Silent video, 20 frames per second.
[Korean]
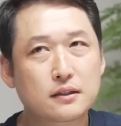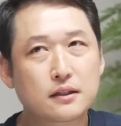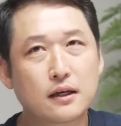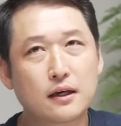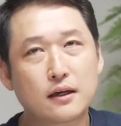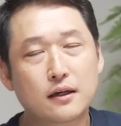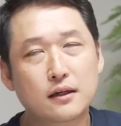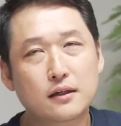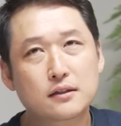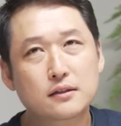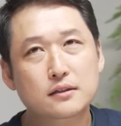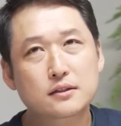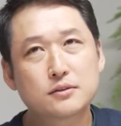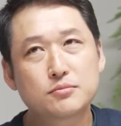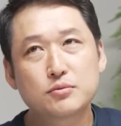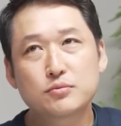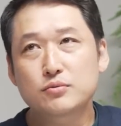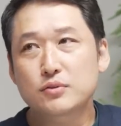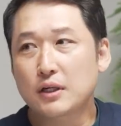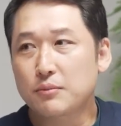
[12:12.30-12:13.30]
네,
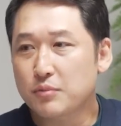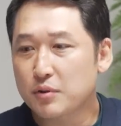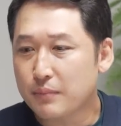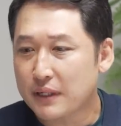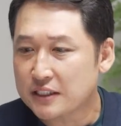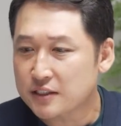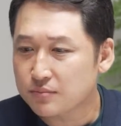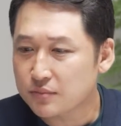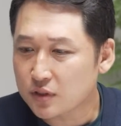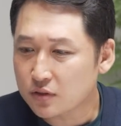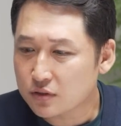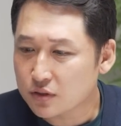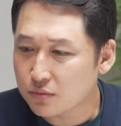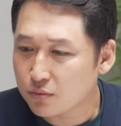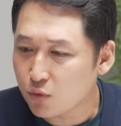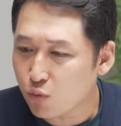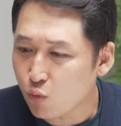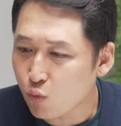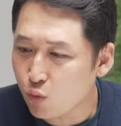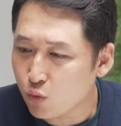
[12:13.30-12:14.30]
그 부분을 한번 말씀드리면
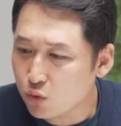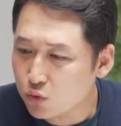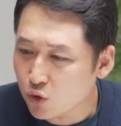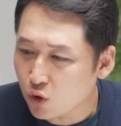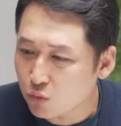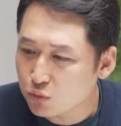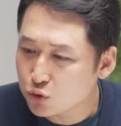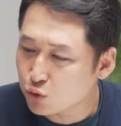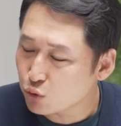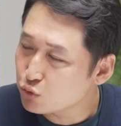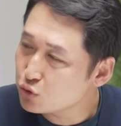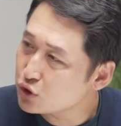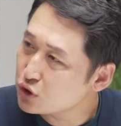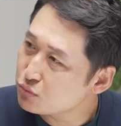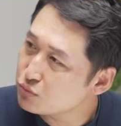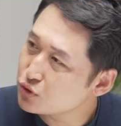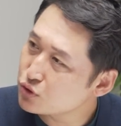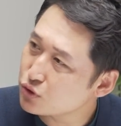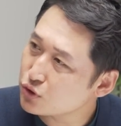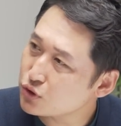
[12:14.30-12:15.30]
그러면 너무 좋은
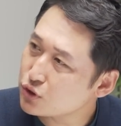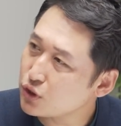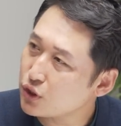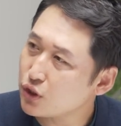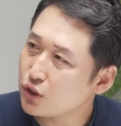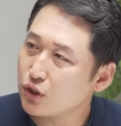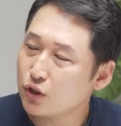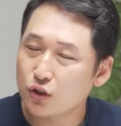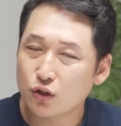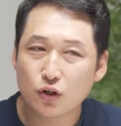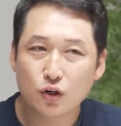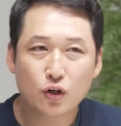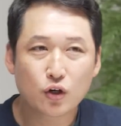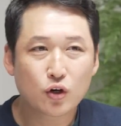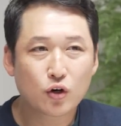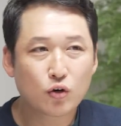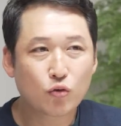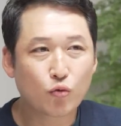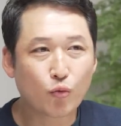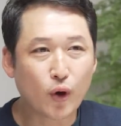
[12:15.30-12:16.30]
질문 주셨어요. 네.
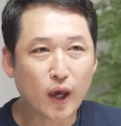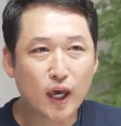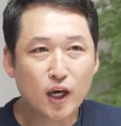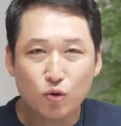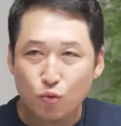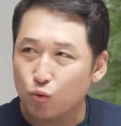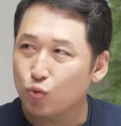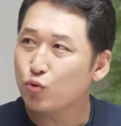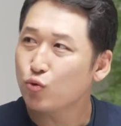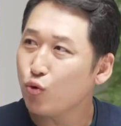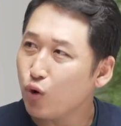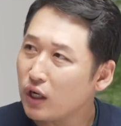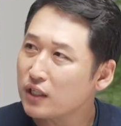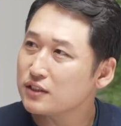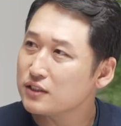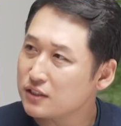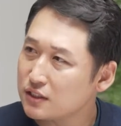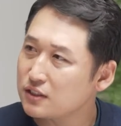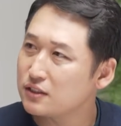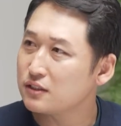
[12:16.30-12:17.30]
왜
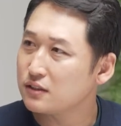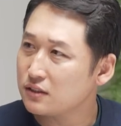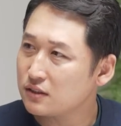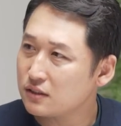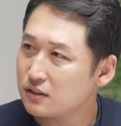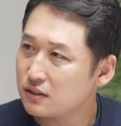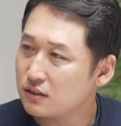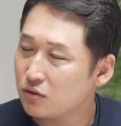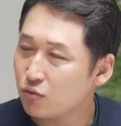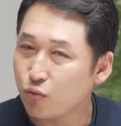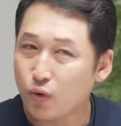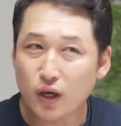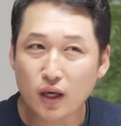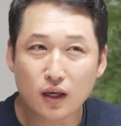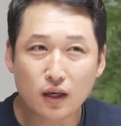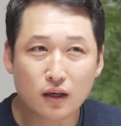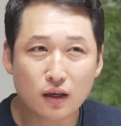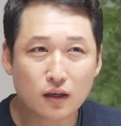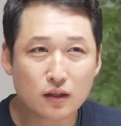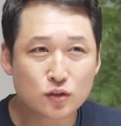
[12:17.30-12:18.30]
공고하는지를
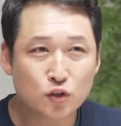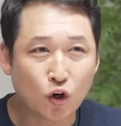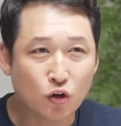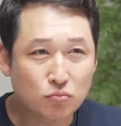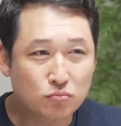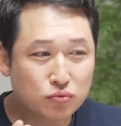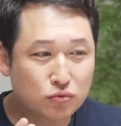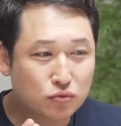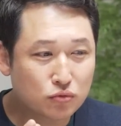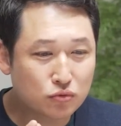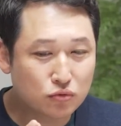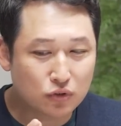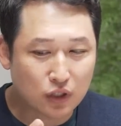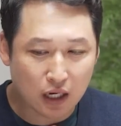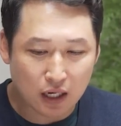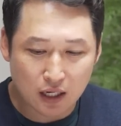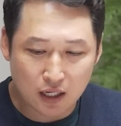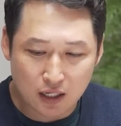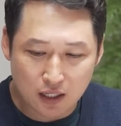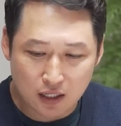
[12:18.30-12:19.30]
왜
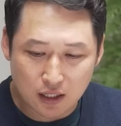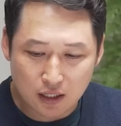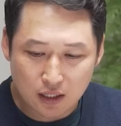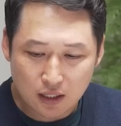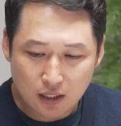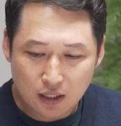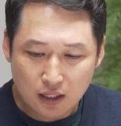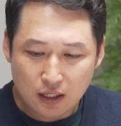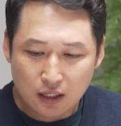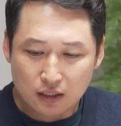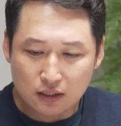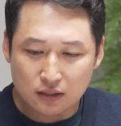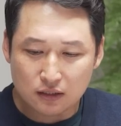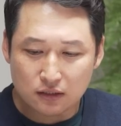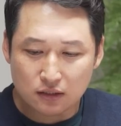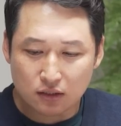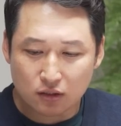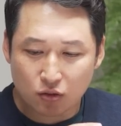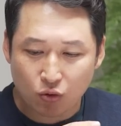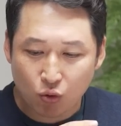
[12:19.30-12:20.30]
정부가
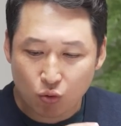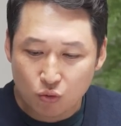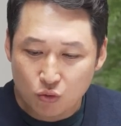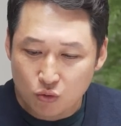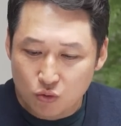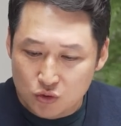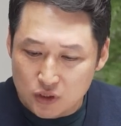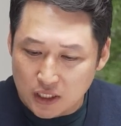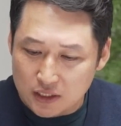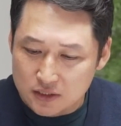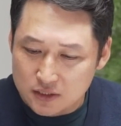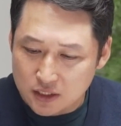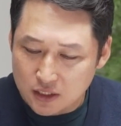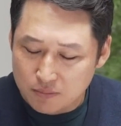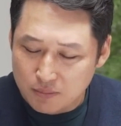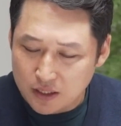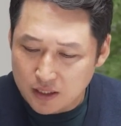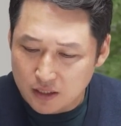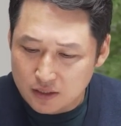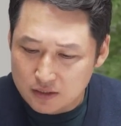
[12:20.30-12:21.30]
이
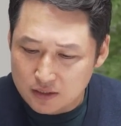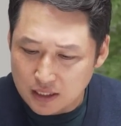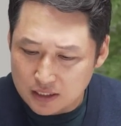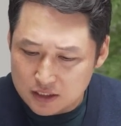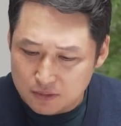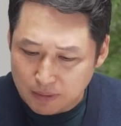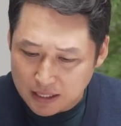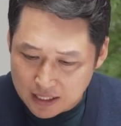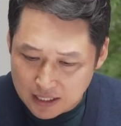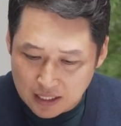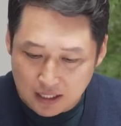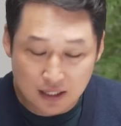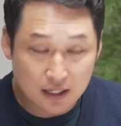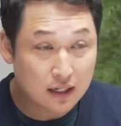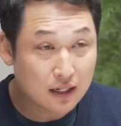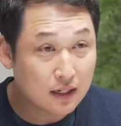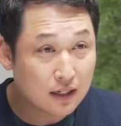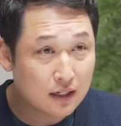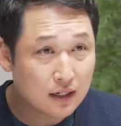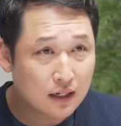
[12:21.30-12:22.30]
공사채 발행을 하지 말라
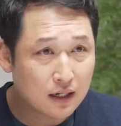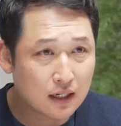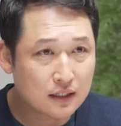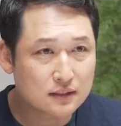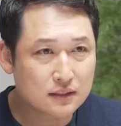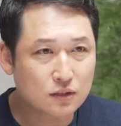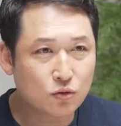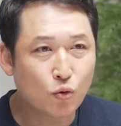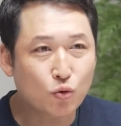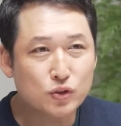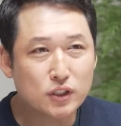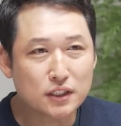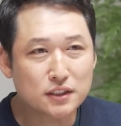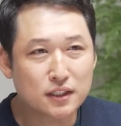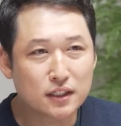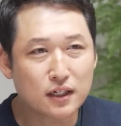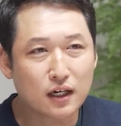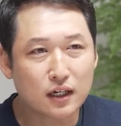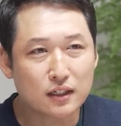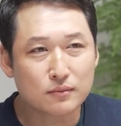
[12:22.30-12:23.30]
네. 하는데
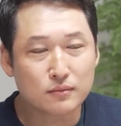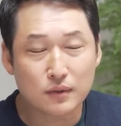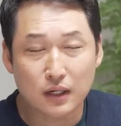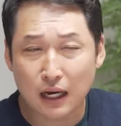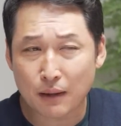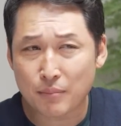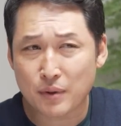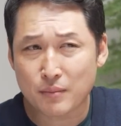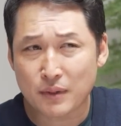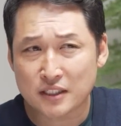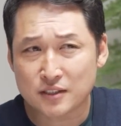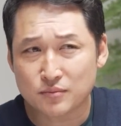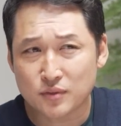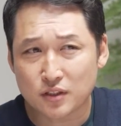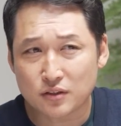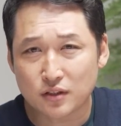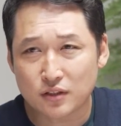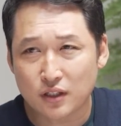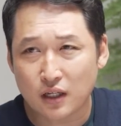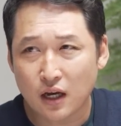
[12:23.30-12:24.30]
공사채라 는 앞에
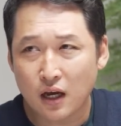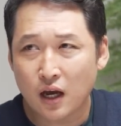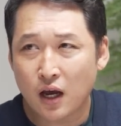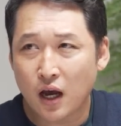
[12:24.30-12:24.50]
말씀드렸던